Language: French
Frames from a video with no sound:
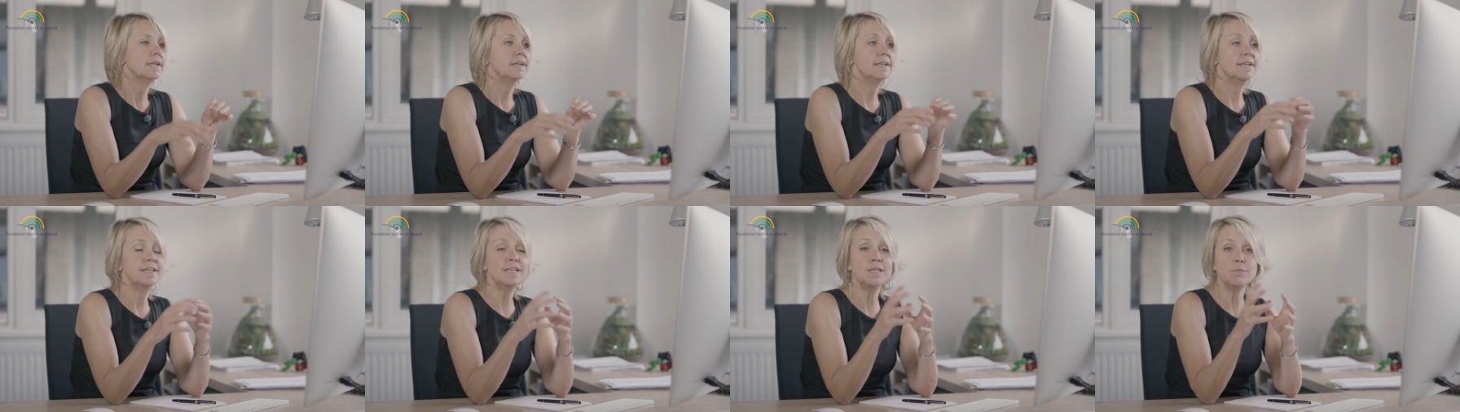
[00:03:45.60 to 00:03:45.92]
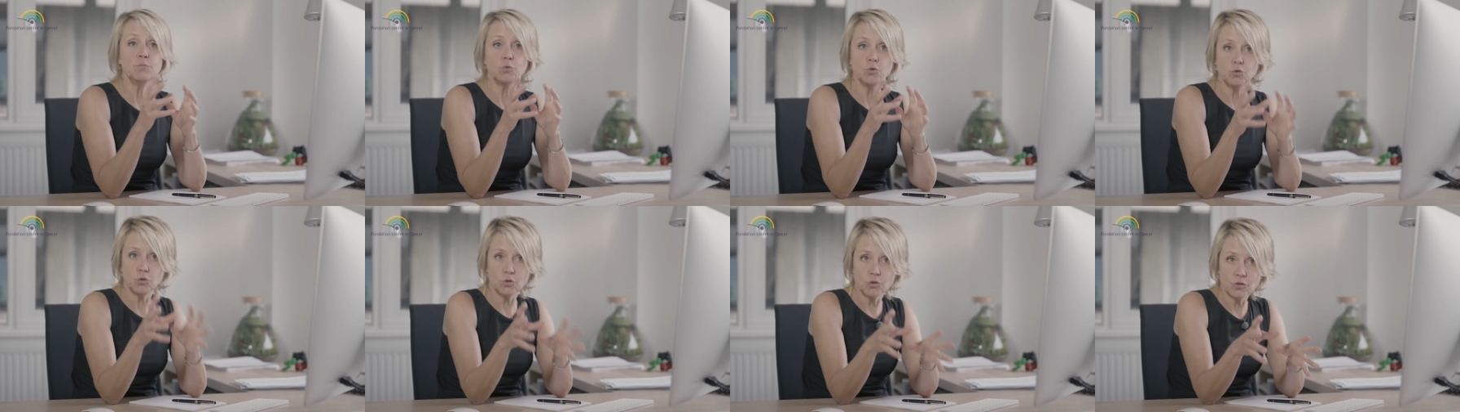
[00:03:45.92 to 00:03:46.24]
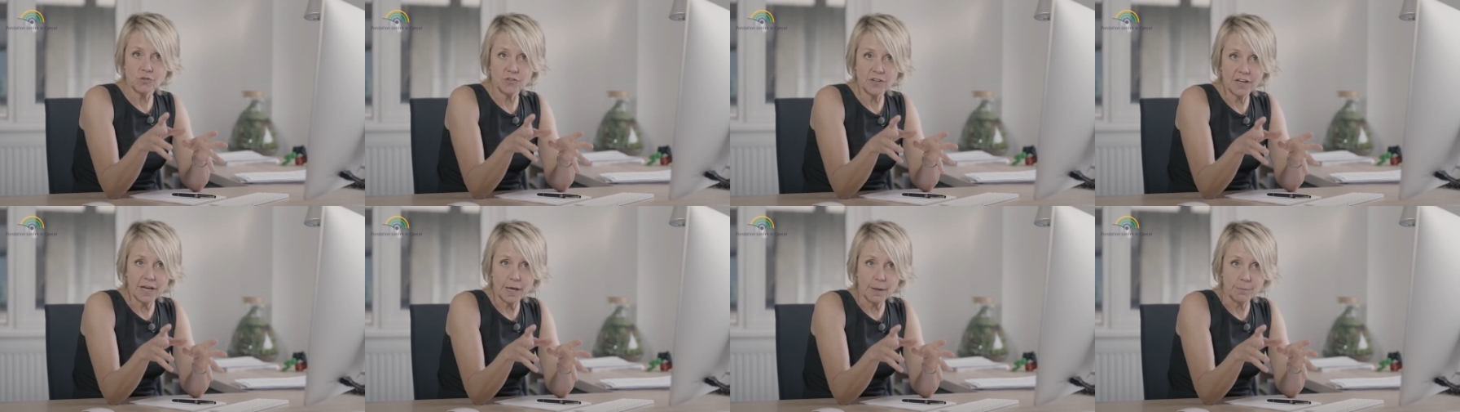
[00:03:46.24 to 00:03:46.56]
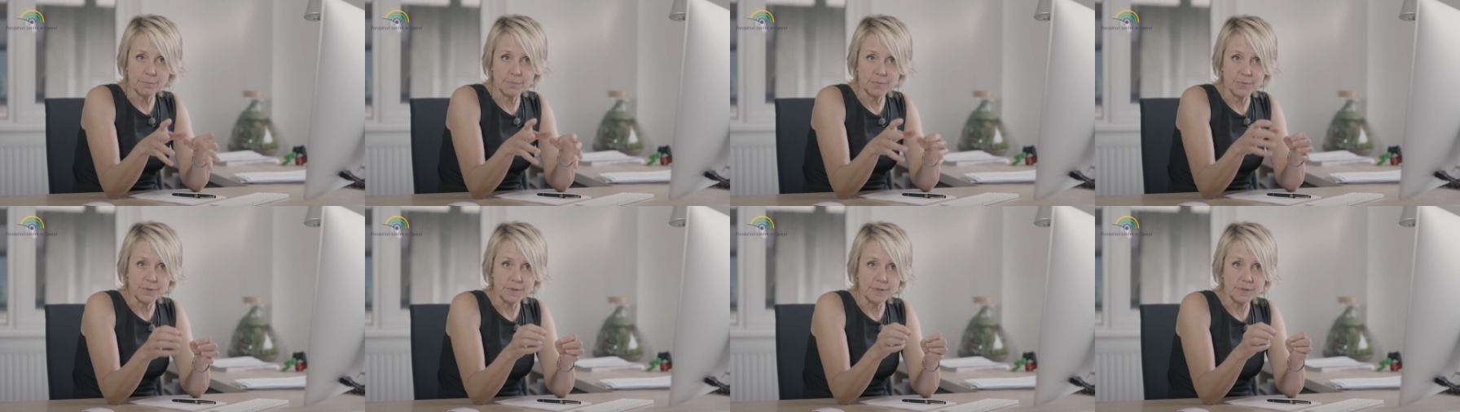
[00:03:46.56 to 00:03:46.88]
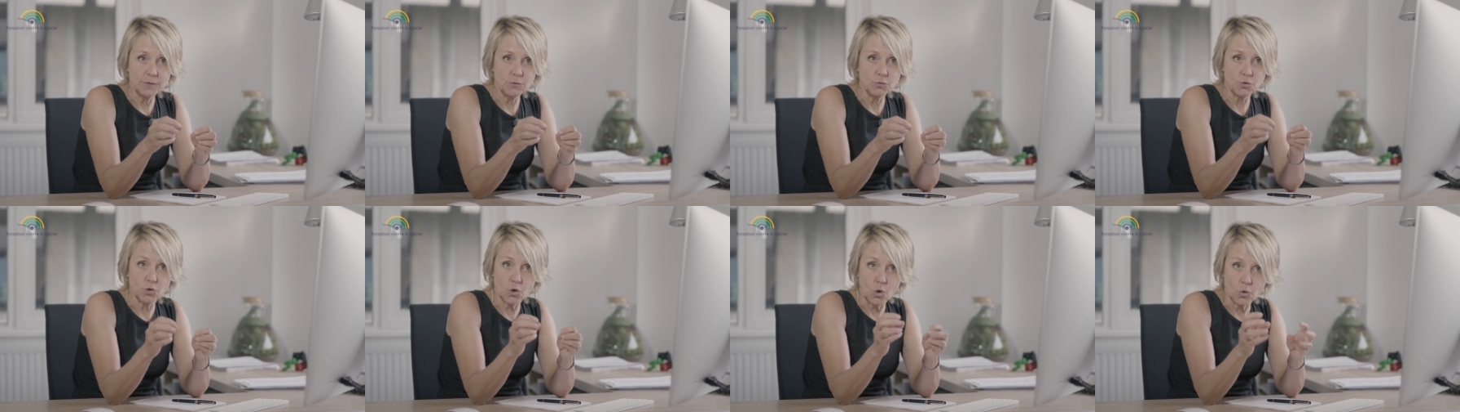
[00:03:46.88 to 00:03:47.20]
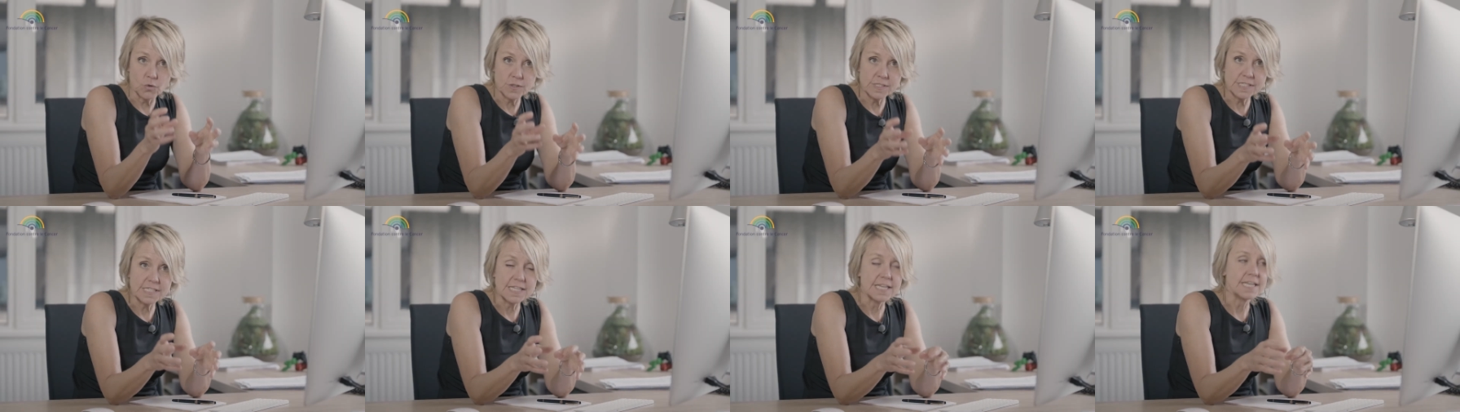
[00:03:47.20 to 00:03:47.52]
l'immunothérapie du
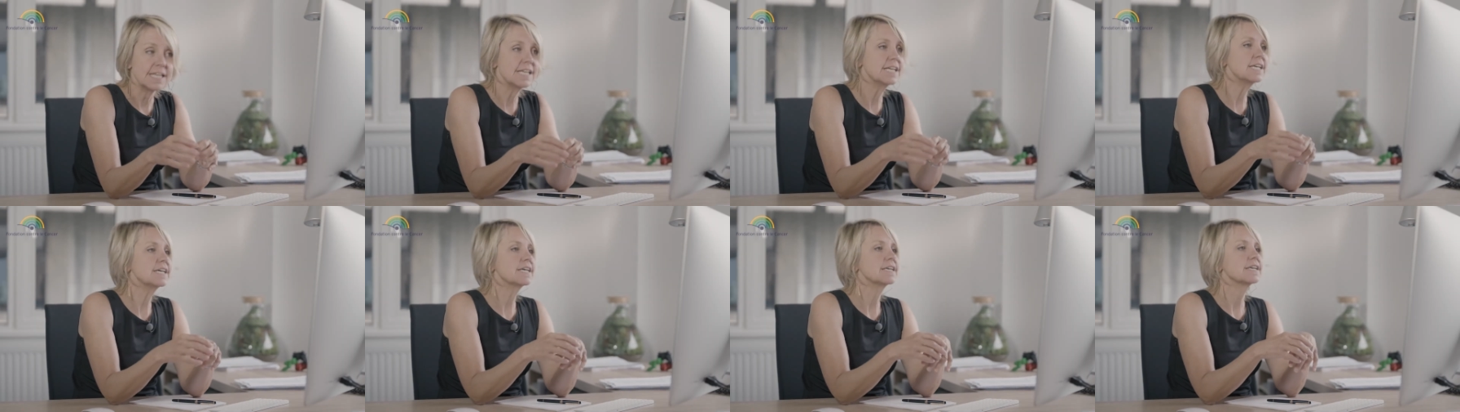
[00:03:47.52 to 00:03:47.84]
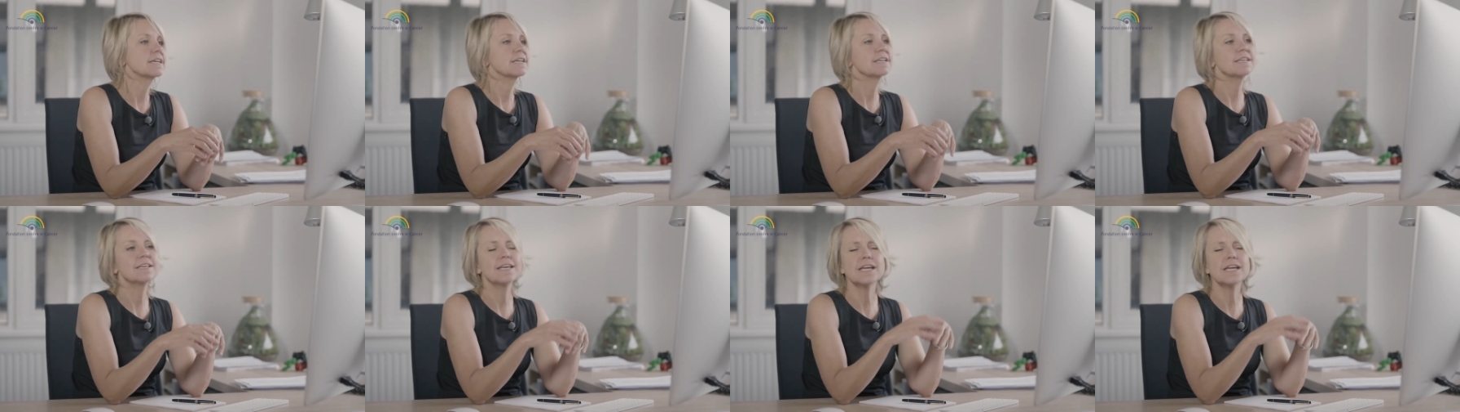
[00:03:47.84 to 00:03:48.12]
cancer,